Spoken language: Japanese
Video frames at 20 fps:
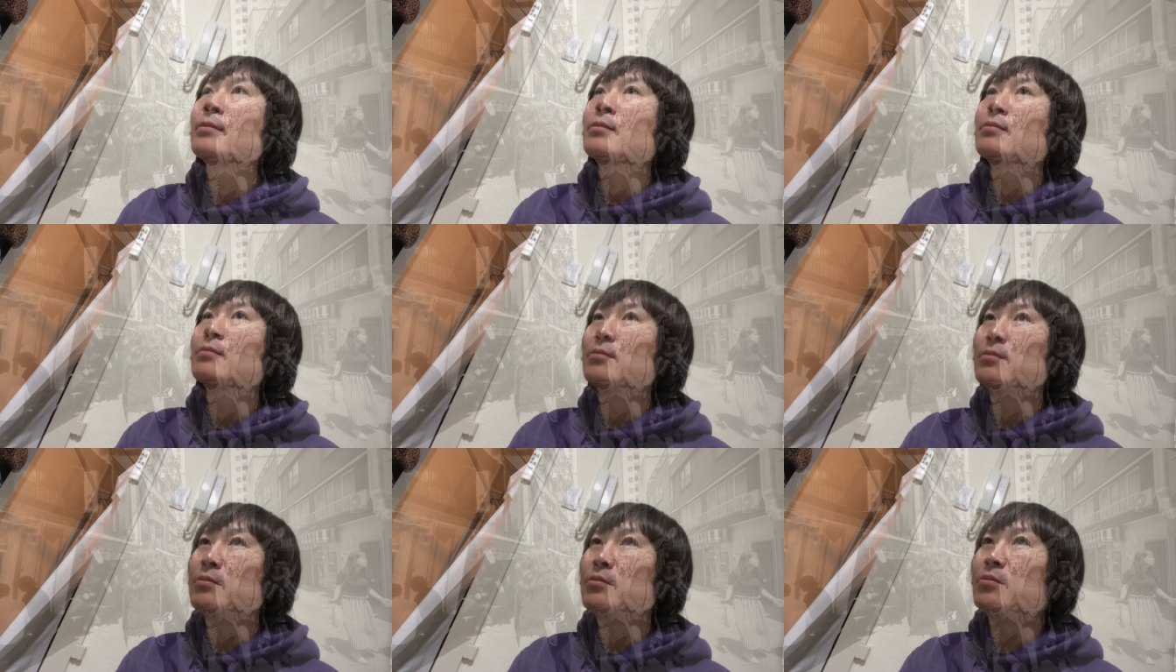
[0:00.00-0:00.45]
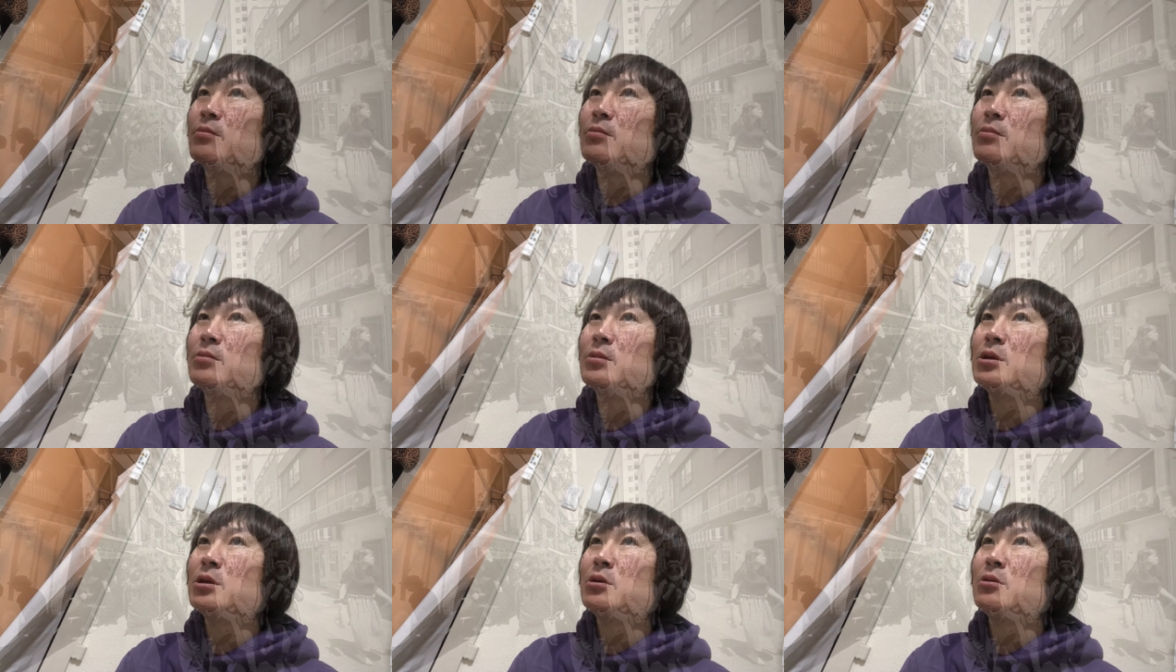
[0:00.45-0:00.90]
う
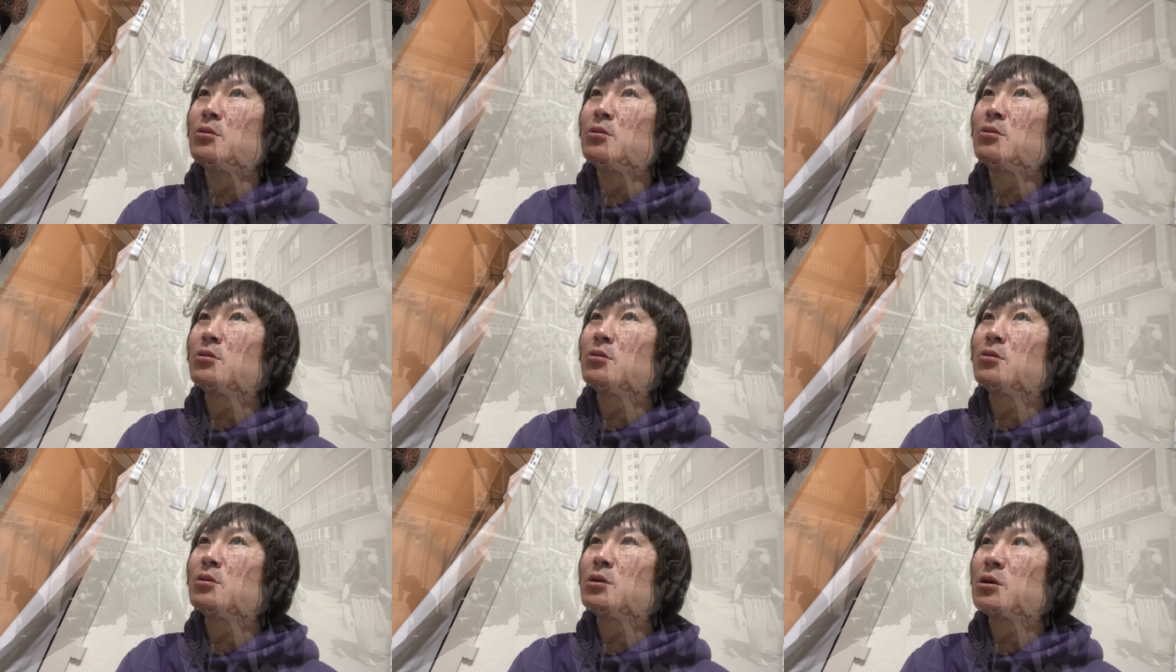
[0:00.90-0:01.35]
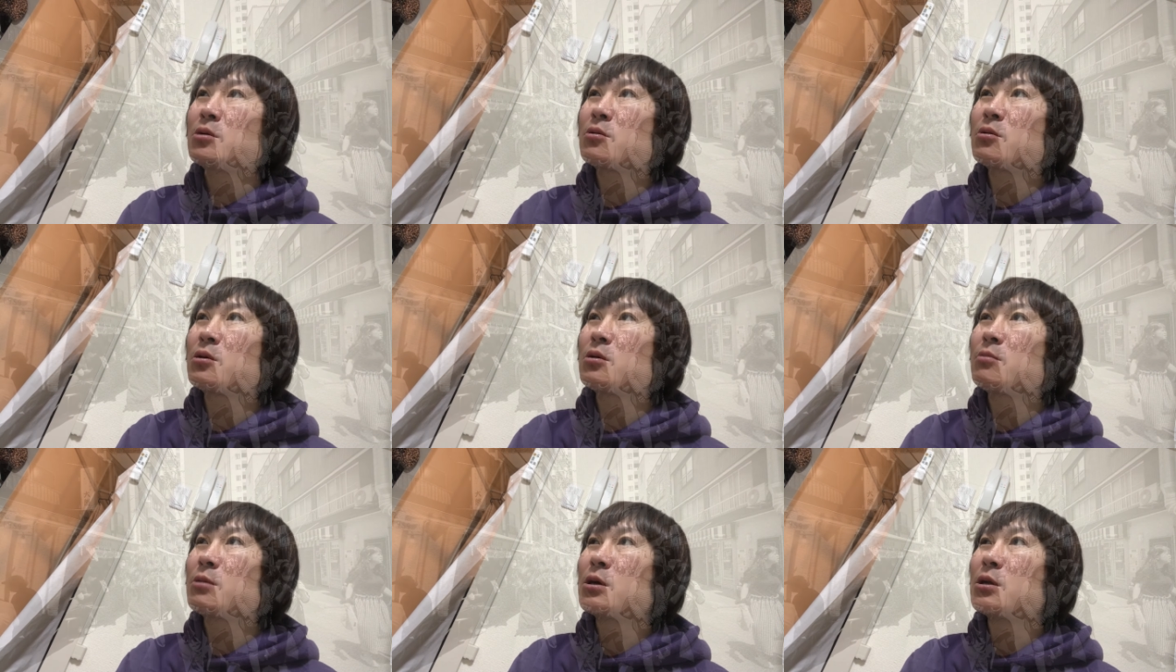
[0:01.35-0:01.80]
ん、いろいろねこ
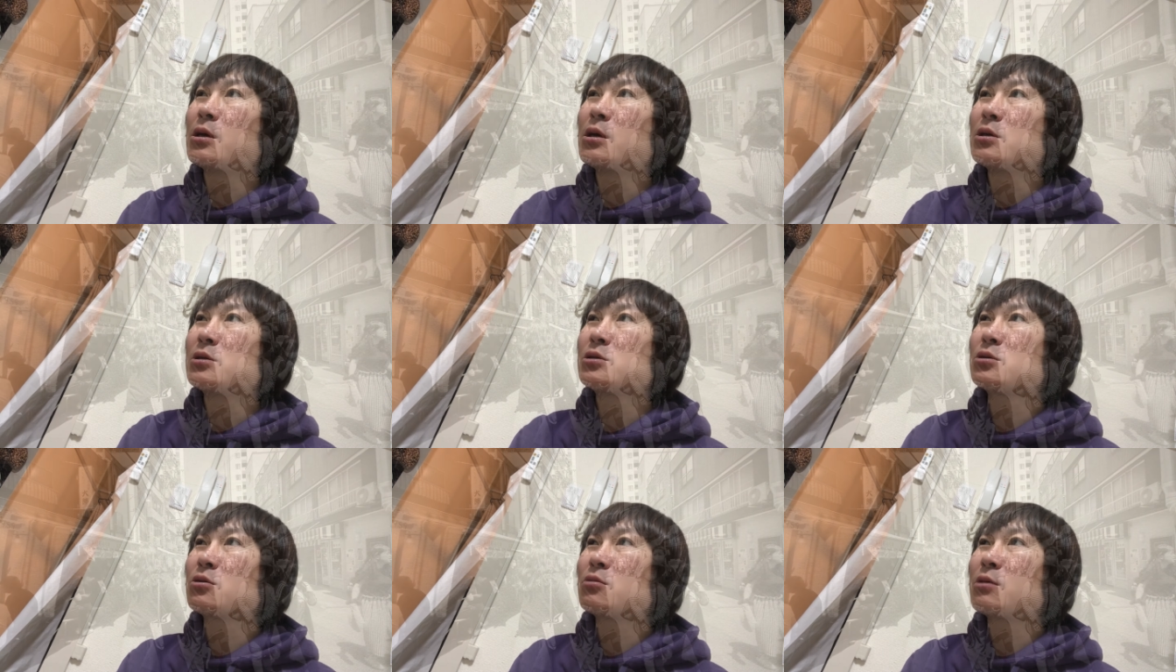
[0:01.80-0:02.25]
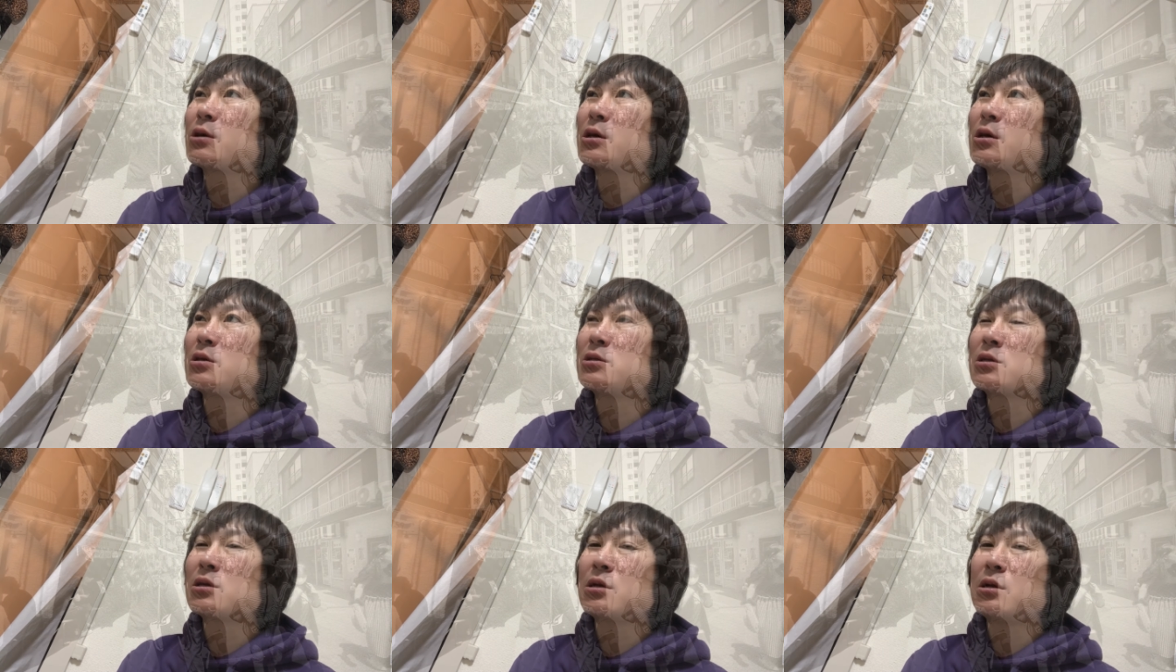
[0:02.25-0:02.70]
れまで昭和
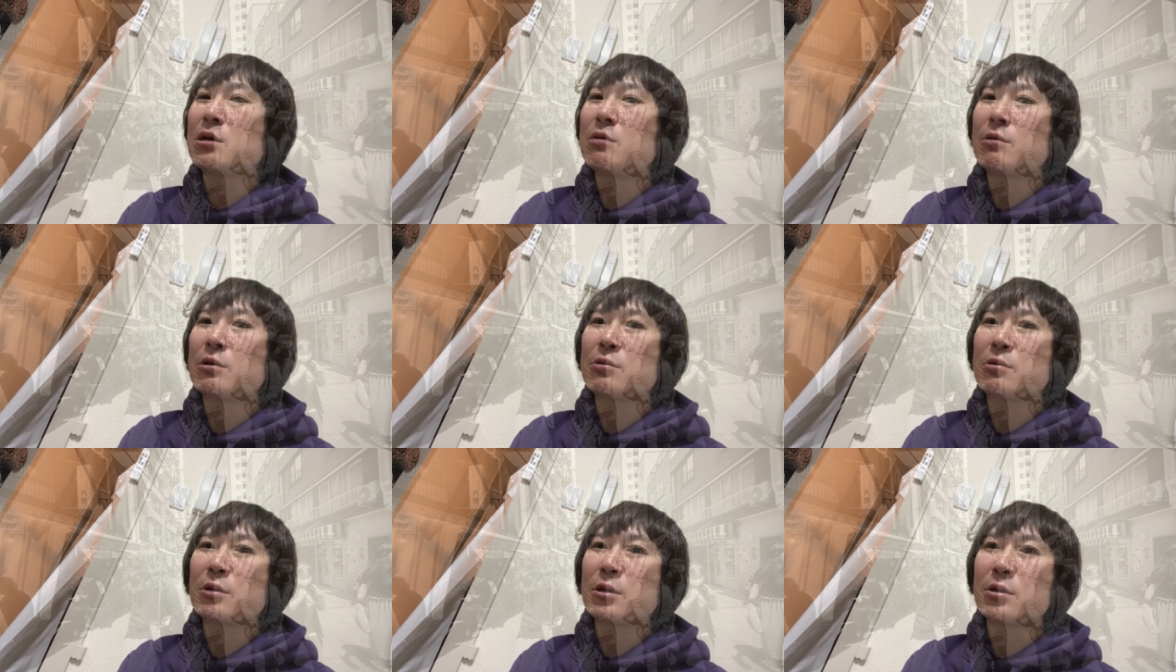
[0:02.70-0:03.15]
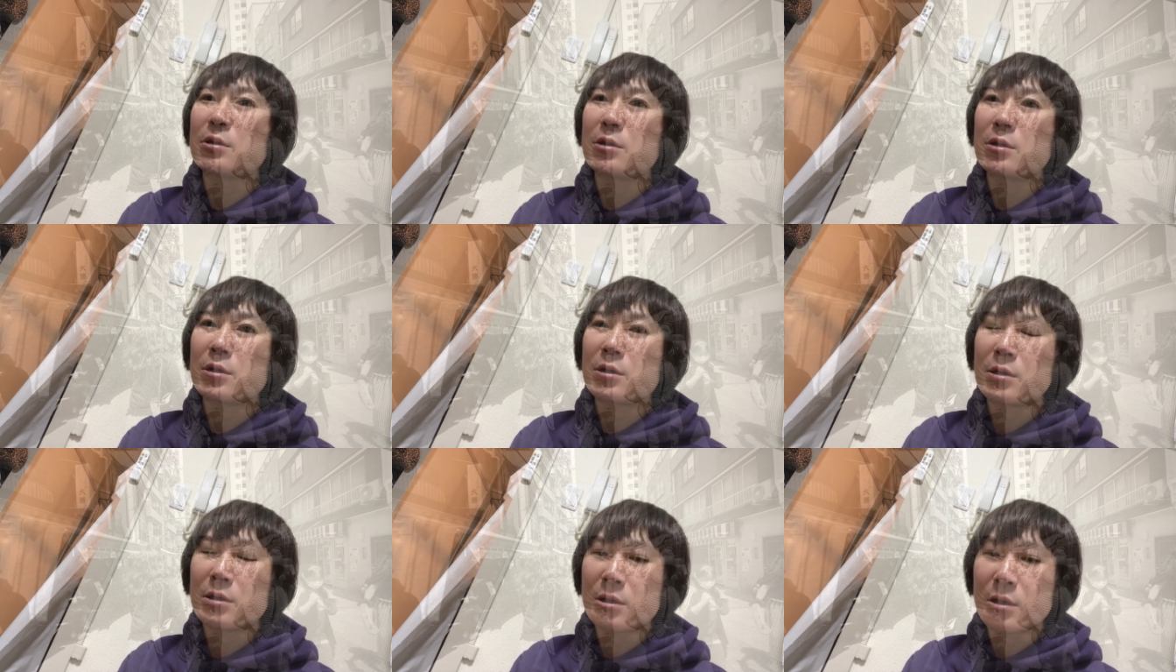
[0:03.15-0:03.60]
平成令和とやって
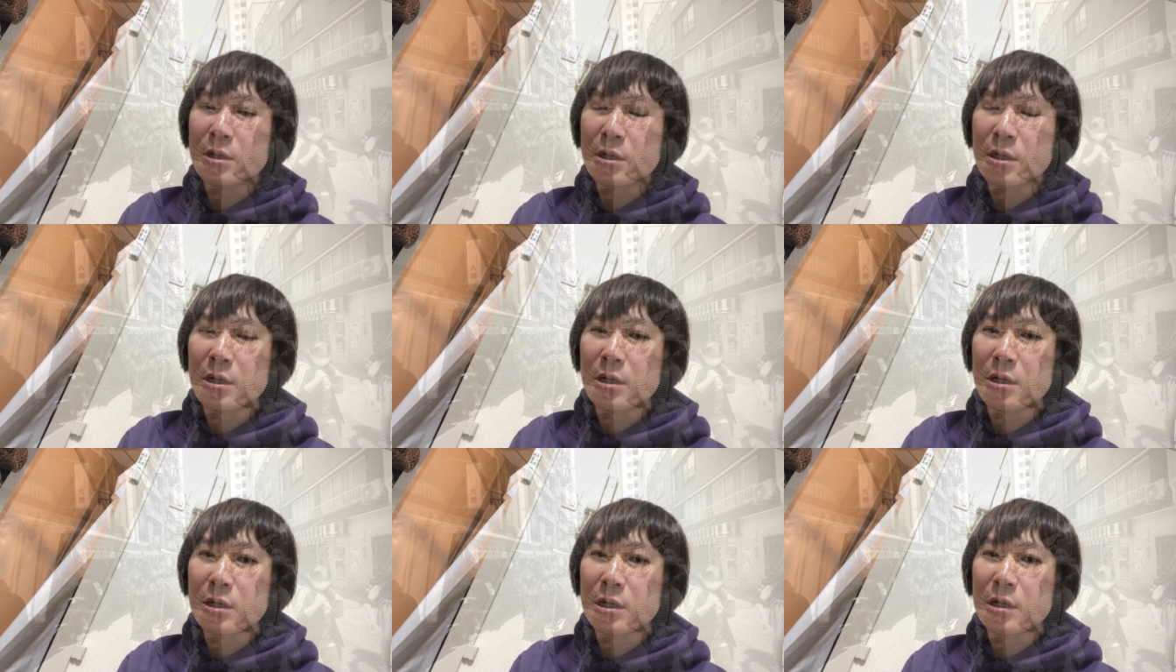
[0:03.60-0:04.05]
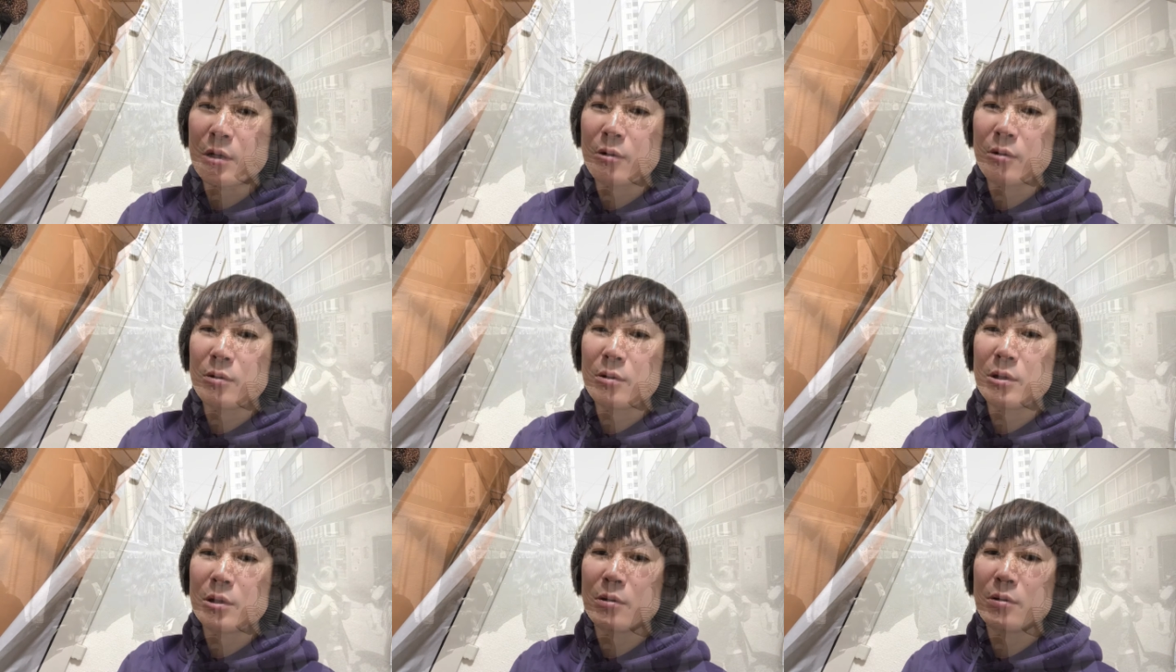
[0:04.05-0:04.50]
きて結
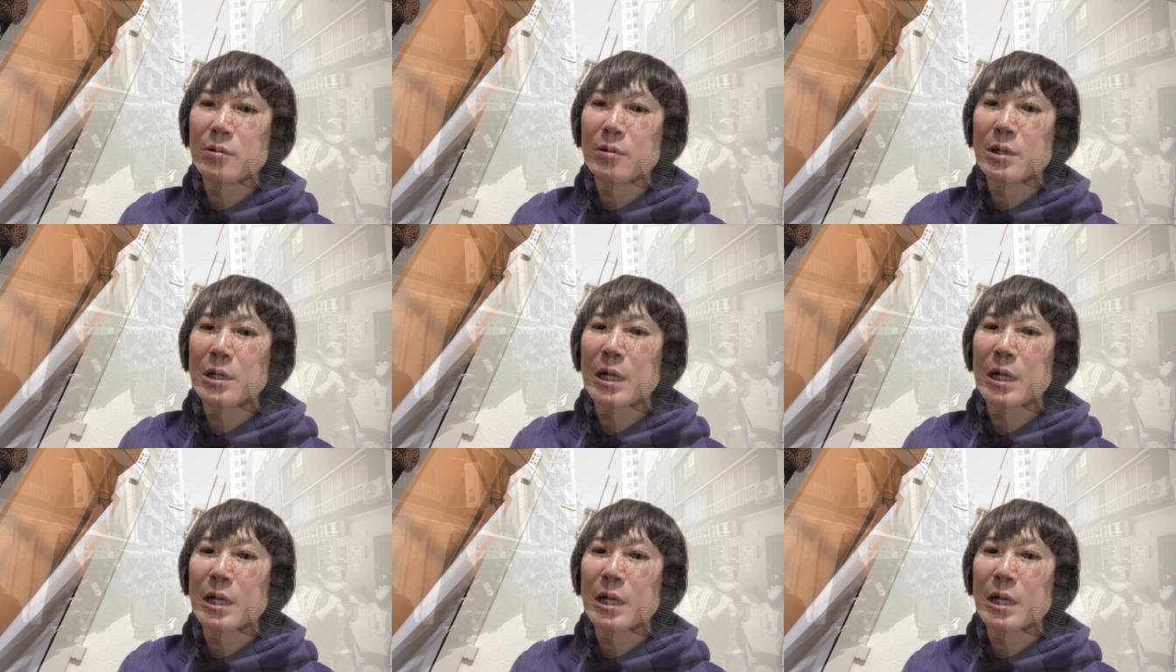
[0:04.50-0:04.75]
婚っていう